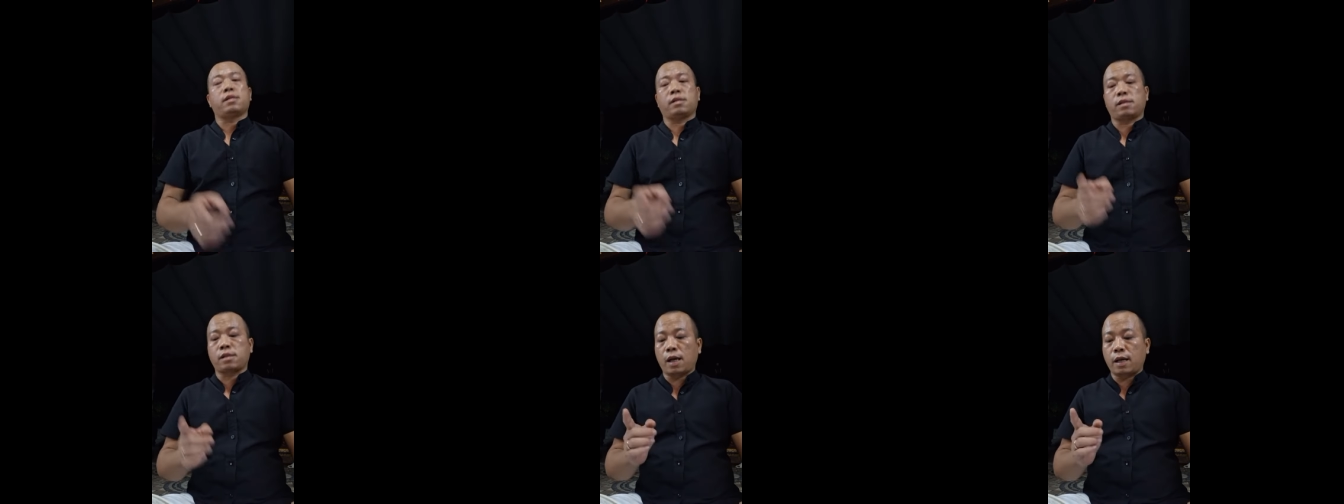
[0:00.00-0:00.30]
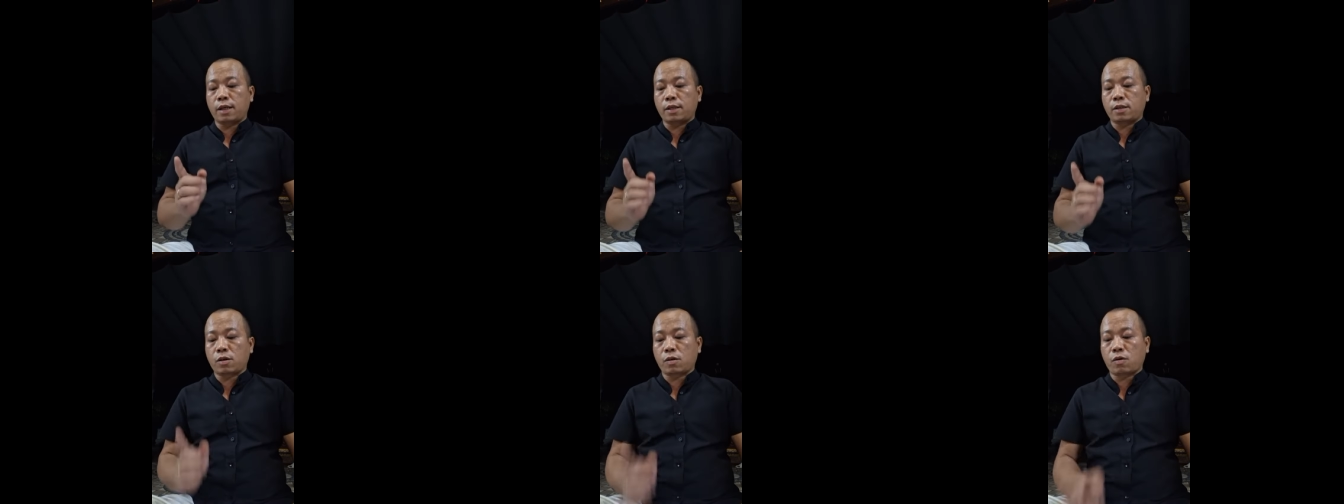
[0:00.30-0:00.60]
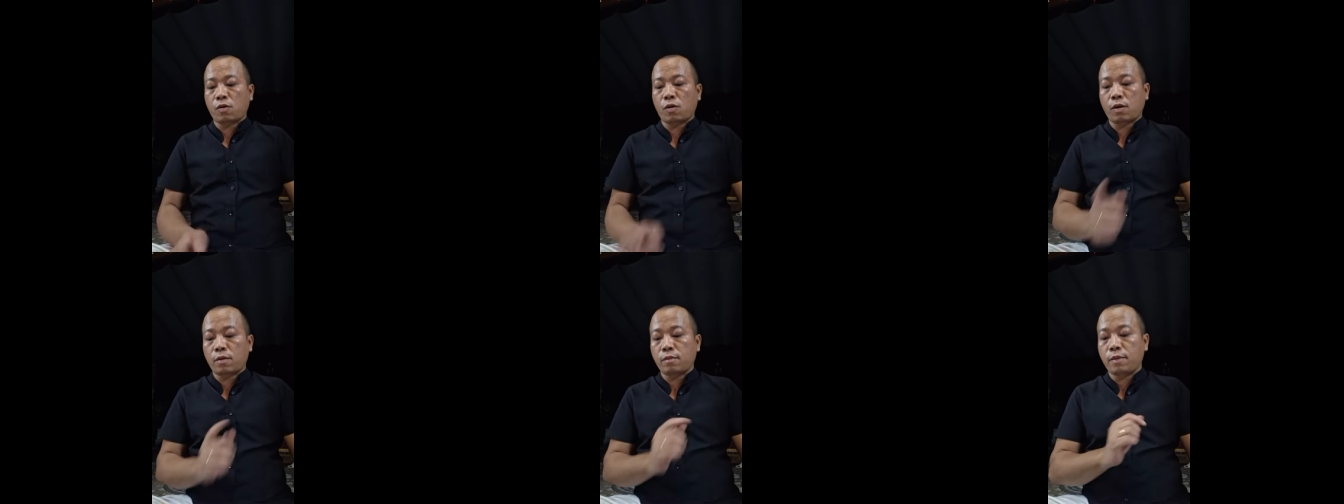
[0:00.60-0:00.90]
dạy cho
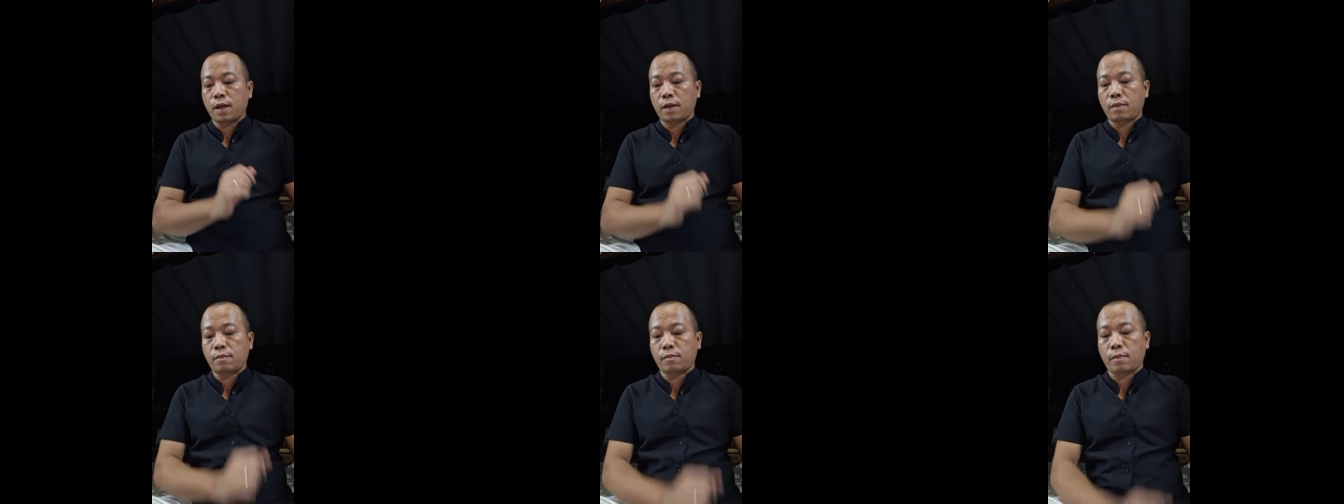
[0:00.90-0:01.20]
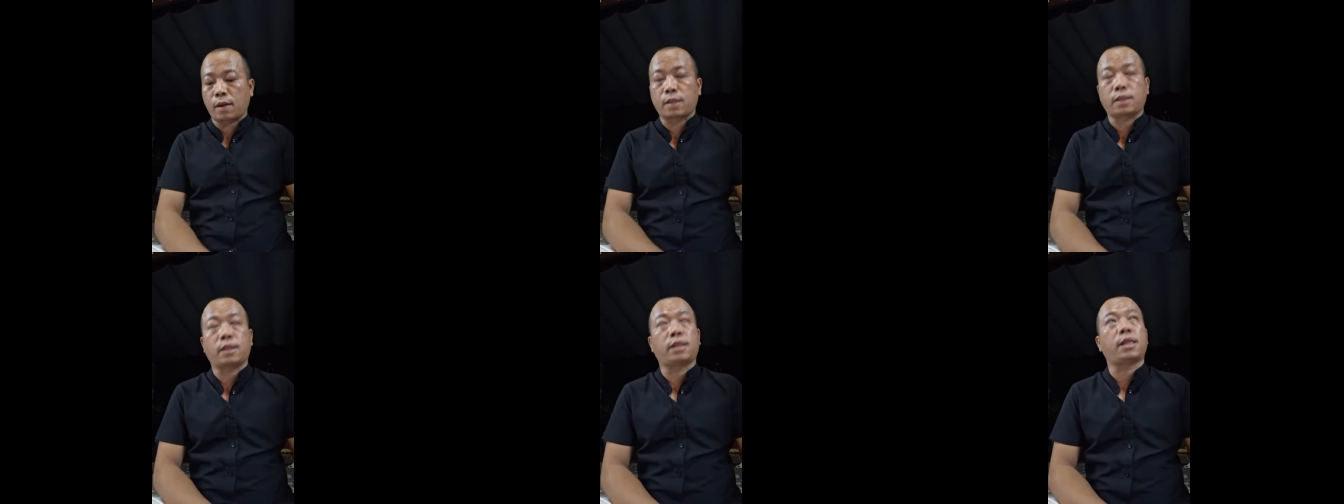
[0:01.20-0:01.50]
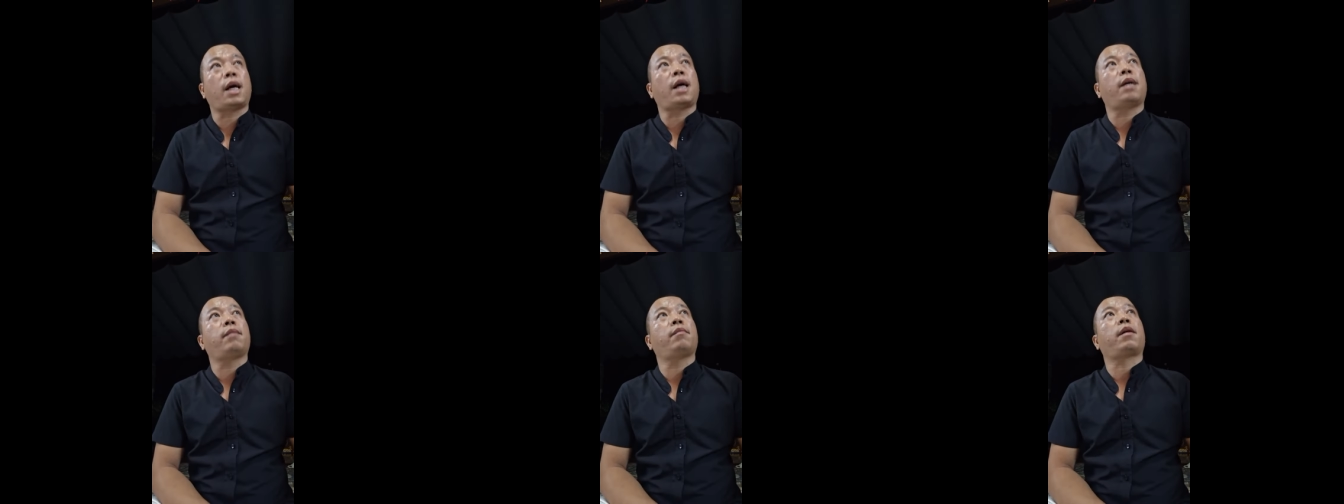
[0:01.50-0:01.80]
con biết mặt
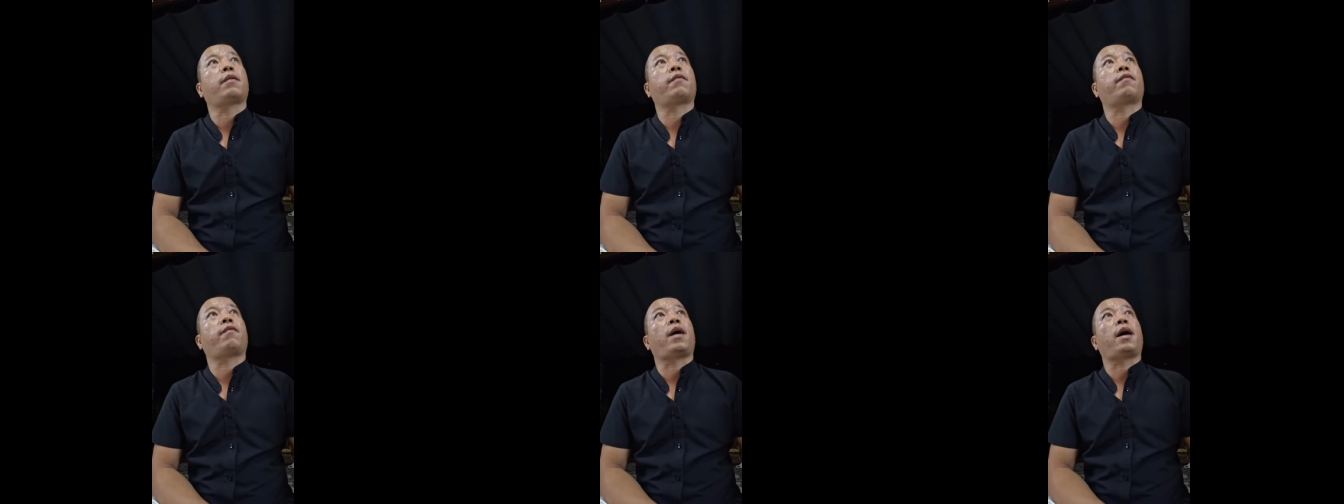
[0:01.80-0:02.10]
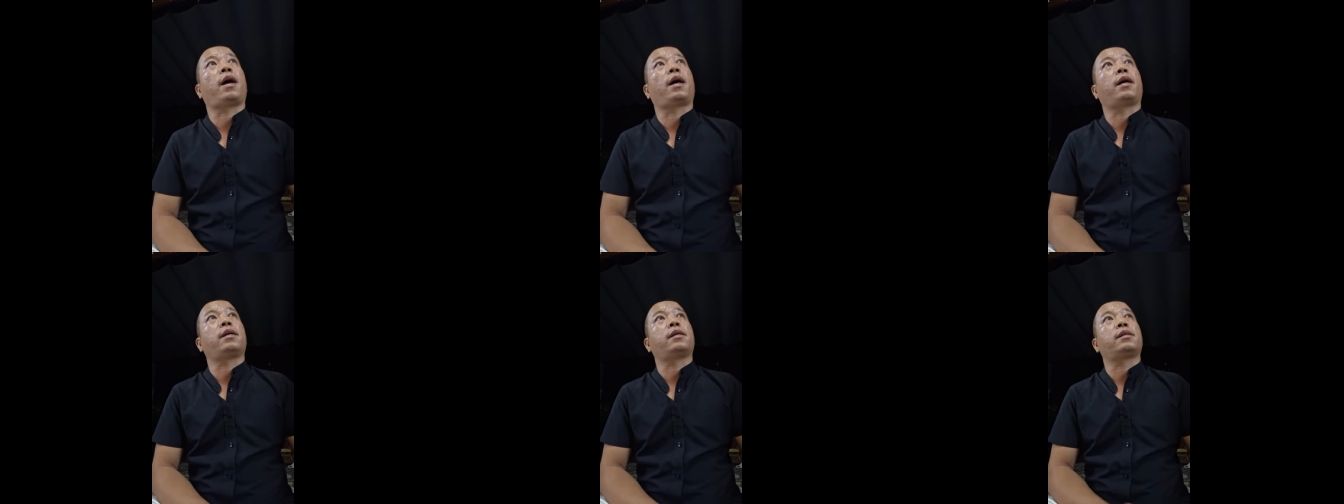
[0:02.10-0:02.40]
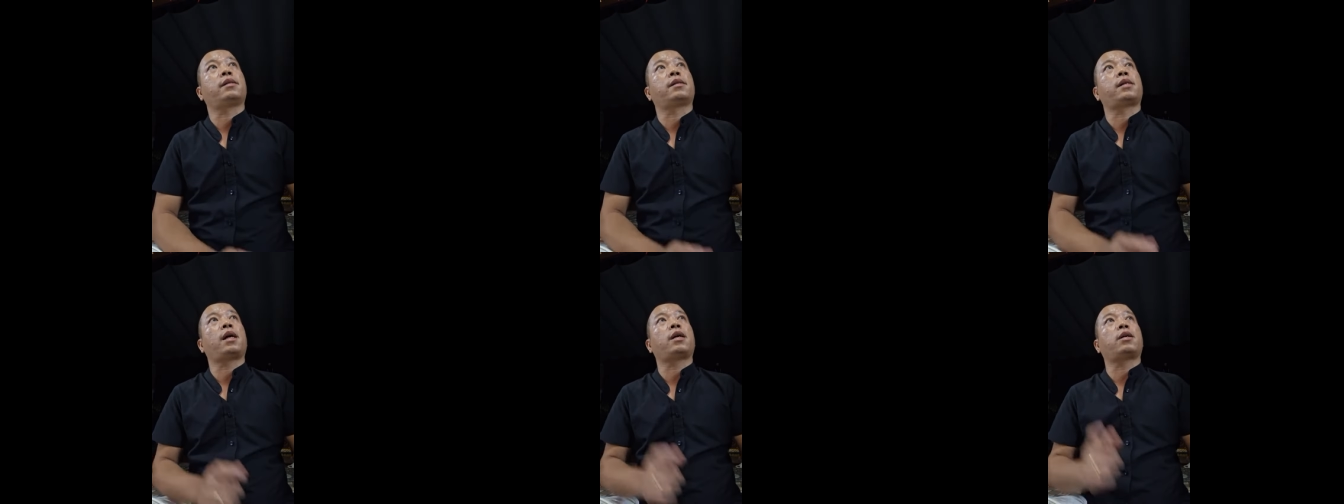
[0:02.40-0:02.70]
trái mặt phải
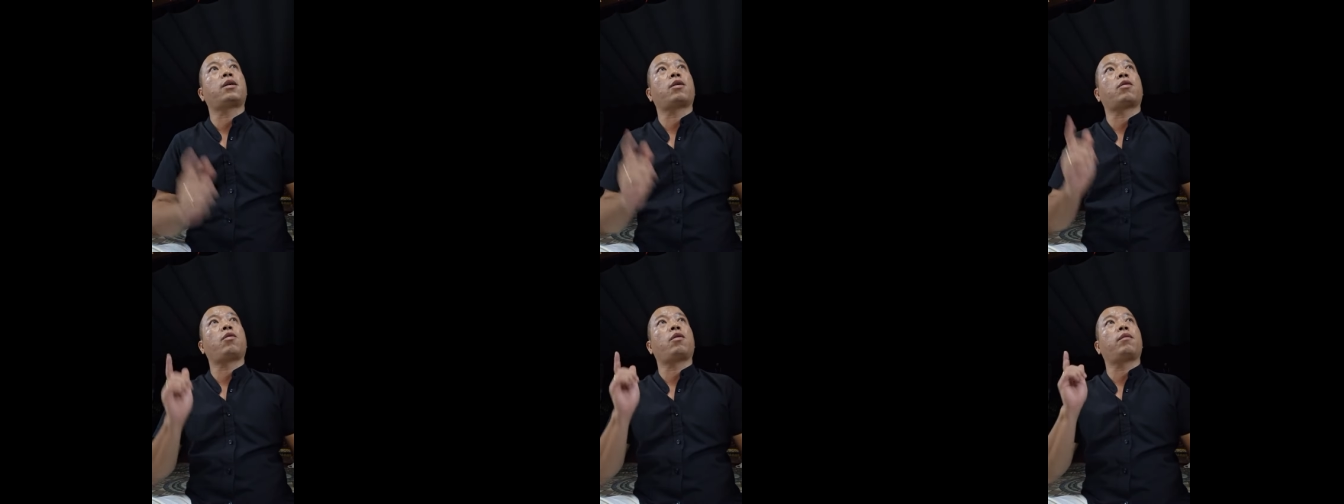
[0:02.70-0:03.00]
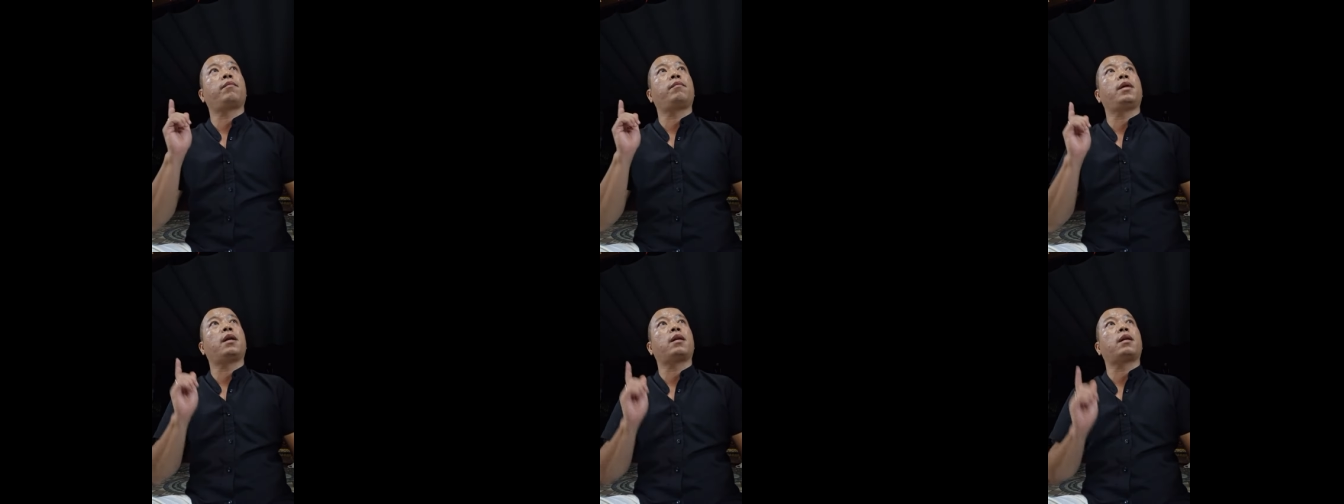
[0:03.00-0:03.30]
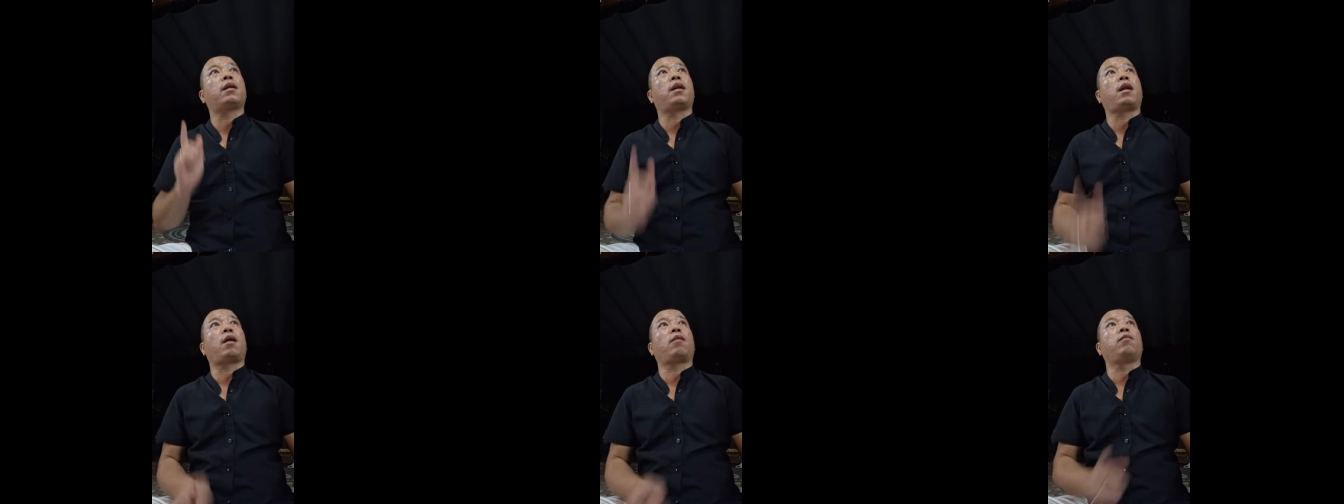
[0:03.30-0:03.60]
dạy cho con biết
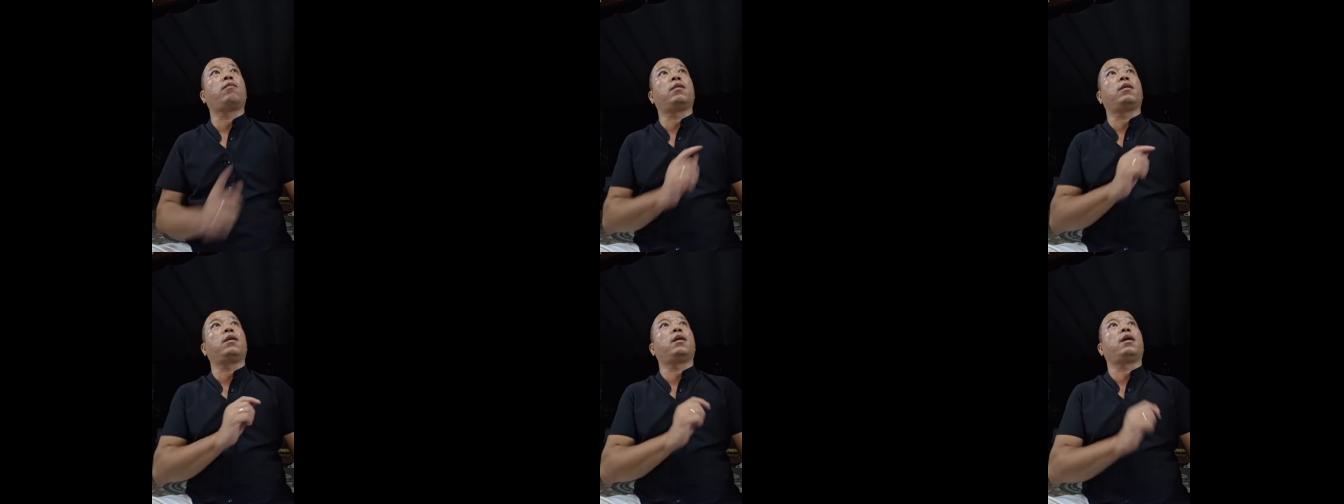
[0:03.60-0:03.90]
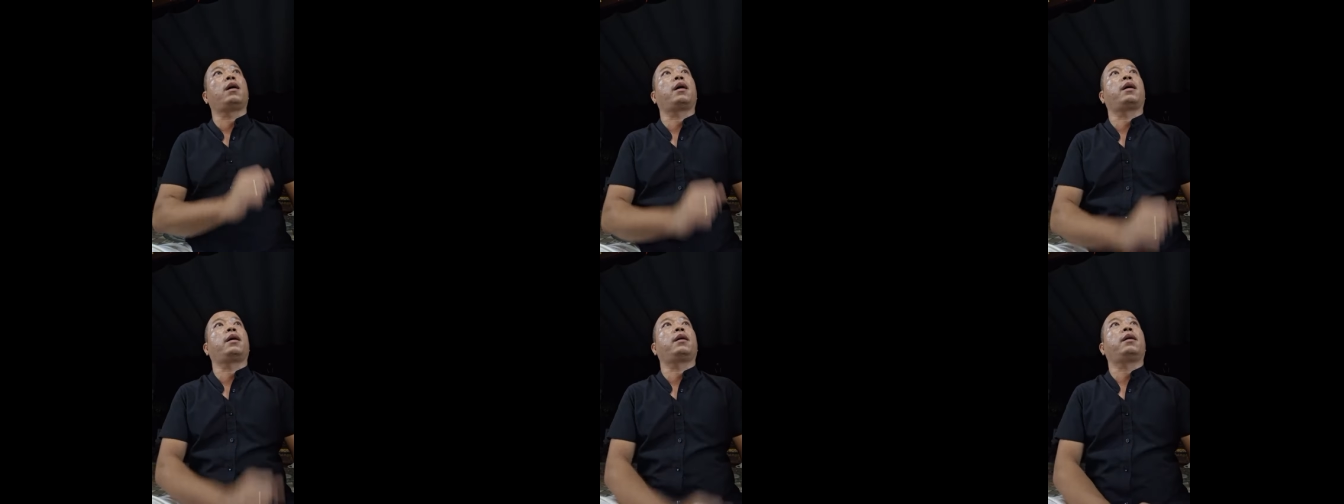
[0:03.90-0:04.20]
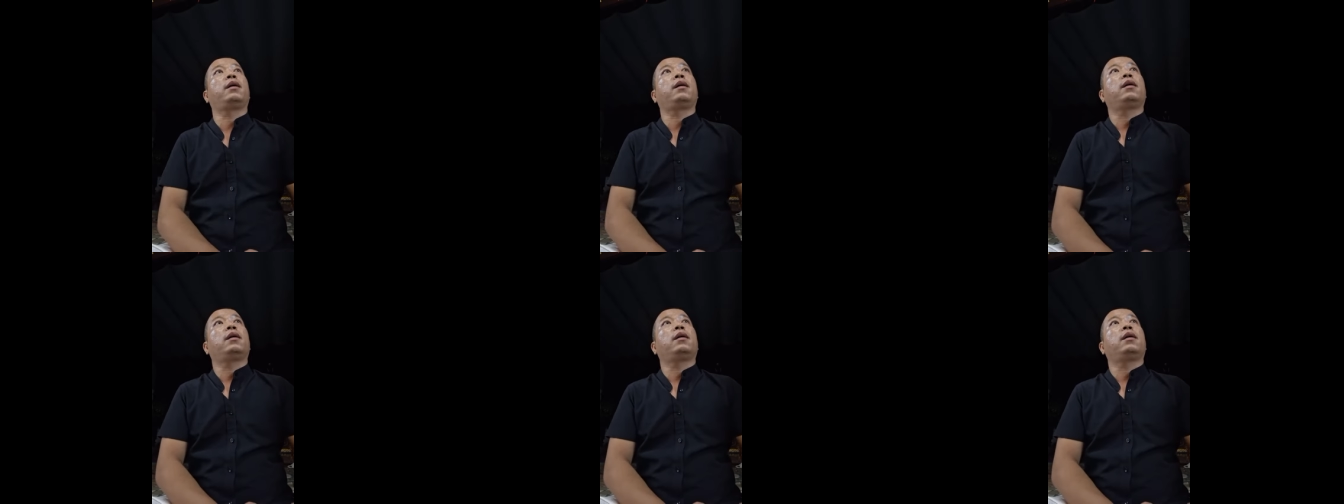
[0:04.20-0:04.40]
lòng người